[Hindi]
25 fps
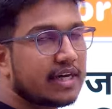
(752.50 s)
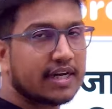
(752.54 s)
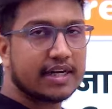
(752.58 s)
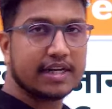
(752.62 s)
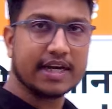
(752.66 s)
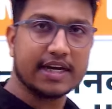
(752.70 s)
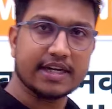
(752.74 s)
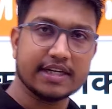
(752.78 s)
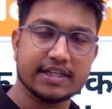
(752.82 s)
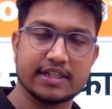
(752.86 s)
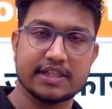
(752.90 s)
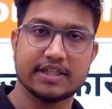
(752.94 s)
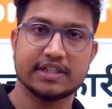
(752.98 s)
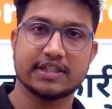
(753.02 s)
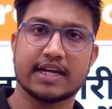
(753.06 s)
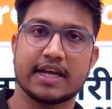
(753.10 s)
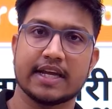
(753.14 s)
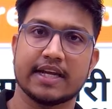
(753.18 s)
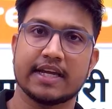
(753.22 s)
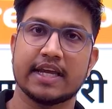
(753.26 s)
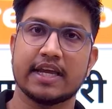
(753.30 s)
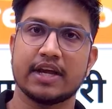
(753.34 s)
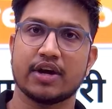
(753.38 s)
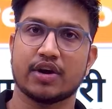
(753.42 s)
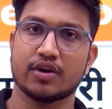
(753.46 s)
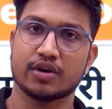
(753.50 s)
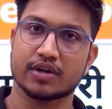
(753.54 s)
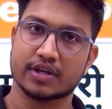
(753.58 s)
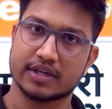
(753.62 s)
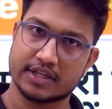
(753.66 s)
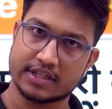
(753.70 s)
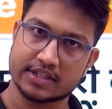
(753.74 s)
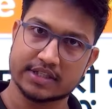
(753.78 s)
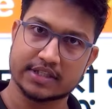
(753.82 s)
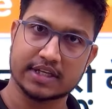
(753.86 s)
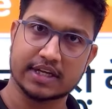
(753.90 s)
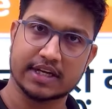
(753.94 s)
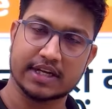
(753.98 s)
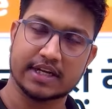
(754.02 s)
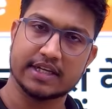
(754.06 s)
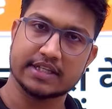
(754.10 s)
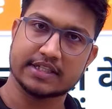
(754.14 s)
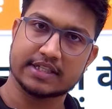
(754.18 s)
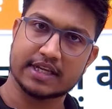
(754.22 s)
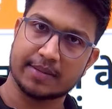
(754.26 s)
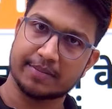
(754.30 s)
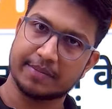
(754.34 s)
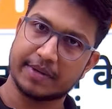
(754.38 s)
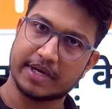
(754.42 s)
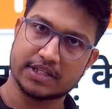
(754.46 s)
जानकारी दी जाएगी और किस तरीके
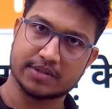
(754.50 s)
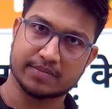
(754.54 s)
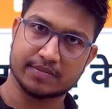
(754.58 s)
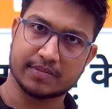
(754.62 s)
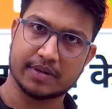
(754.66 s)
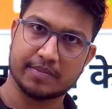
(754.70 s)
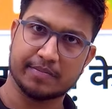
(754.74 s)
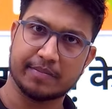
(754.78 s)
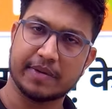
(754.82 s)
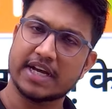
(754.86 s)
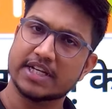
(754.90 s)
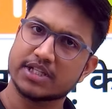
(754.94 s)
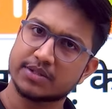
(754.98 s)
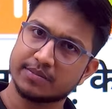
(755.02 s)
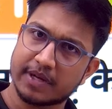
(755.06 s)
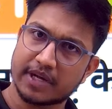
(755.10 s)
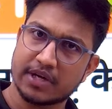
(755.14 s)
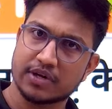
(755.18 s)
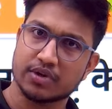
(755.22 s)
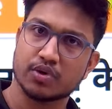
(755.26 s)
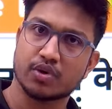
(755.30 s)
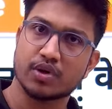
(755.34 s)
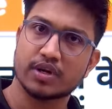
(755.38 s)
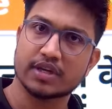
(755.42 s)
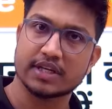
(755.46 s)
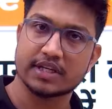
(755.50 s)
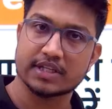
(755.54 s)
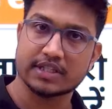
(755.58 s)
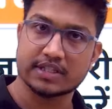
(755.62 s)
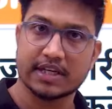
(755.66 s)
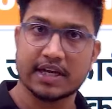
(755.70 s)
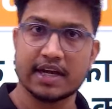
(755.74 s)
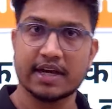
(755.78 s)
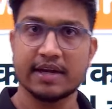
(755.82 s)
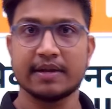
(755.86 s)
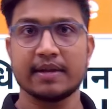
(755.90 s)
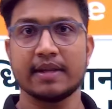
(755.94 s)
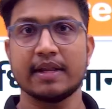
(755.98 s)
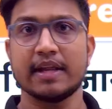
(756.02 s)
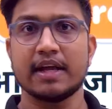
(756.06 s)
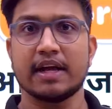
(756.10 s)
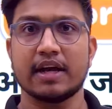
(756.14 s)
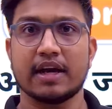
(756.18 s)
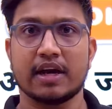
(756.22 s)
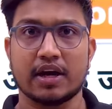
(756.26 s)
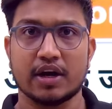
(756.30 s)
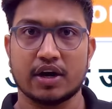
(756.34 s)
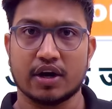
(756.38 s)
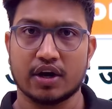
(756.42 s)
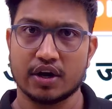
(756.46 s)
से आप बैच में बैच में इनरोल कीजिए
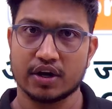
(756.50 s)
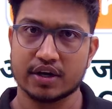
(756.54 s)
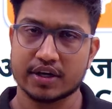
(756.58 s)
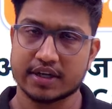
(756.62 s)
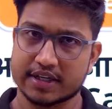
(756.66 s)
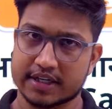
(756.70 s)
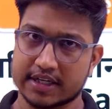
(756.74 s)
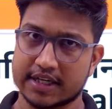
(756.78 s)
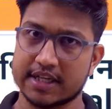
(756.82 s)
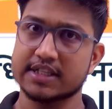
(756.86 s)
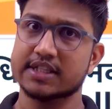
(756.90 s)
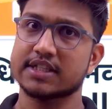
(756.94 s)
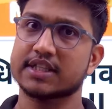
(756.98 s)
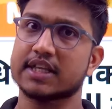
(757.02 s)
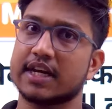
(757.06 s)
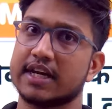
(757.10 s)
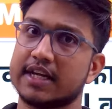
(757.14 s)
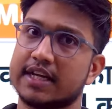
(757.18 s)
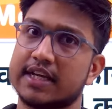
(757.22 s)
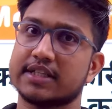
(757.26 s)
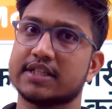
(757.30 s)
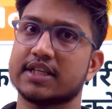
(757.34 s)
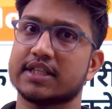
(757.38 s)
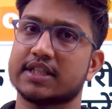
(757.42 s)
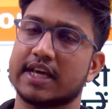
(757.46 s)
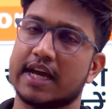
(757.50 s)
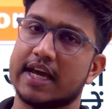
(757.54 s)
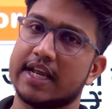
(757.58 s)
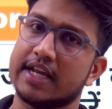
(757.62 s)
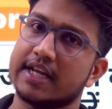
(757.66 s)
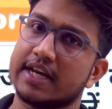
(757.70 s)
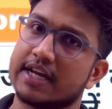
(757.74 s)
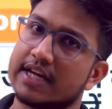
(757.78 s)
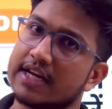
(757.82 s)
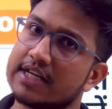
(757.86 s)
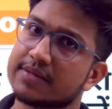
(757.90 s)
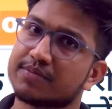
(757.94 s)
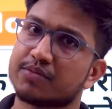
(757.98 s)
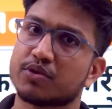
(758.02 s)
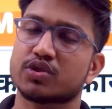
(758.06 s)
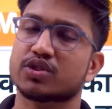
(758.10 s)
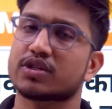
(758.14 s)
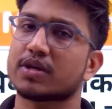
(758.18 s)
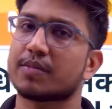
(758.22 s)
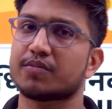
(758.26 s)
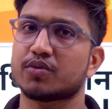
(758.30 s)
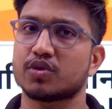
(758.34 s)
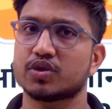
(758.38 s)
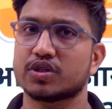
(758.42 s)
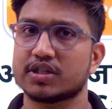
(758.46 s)
और किस तरीके से तैयारी करना है
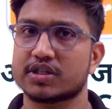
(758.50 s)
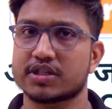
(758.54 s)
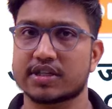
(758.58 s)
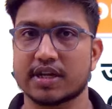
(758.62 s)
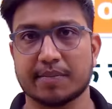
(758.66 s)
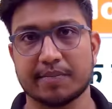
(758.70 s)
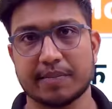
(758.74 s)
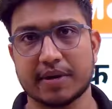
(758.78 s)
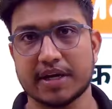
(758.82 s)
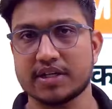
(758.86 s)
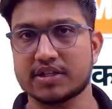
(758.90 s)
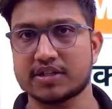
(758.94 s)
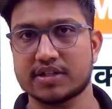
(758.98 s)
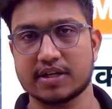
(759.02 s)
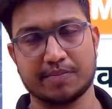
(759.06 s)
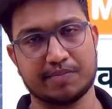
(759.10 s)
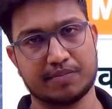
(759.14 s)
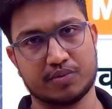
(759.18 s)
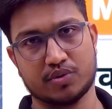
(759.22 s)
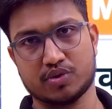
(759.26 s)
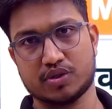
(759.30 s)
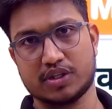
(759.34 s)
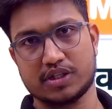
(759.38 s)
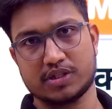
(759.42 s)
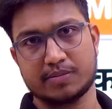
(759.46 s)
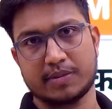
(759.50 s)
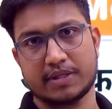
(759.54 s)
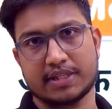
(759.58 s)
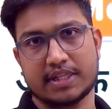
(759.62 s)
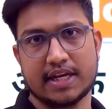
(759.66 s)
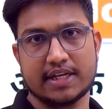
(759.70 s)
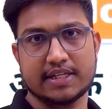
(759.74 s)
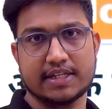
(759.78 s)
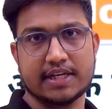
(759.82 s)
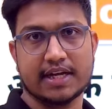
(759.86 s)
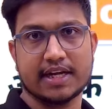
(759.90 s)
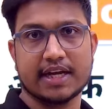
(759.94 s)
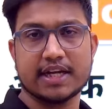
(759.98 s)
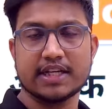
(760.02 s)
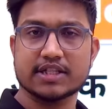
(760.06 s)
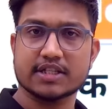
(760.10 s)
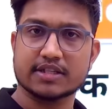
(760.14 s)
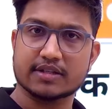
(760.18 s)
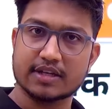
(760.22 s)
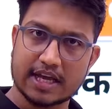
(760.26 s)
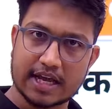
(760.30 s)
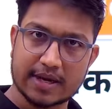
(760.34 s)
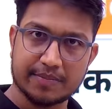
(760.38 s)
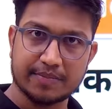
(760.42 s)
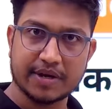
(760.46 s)
सब कुछ स्टेप बाय स्टेप प्रोसेस बताया जाएगा
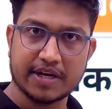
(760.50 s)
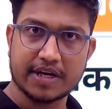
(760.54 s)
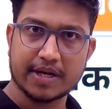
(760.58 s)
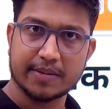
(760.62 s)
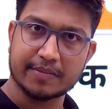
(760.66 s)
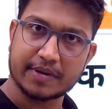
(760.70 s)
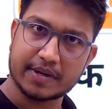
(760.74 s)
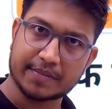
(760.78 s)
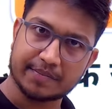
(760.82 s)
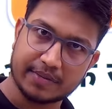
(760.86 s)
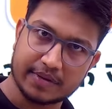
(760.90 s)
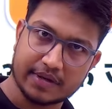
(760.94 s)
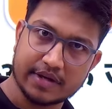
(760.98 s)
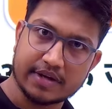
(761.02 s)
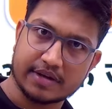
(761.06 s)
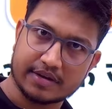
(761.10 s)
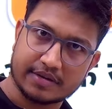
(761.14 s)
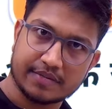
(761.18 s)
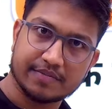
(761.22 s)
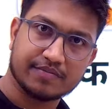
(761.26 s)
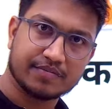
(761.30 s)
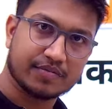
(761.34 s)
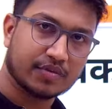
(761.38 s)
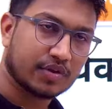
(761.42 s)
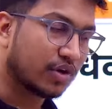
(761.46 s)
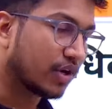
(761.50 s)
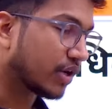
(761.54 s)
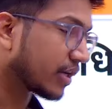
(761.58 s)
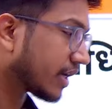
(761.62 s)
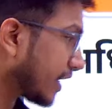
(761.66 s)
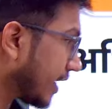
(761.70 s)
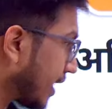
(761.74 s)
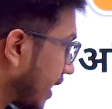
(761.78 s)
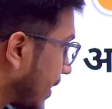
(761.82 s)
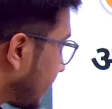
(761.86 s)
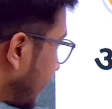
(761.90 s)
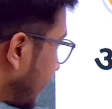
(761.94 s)
इस हेल्पलाइन नंबर पे कॉल करके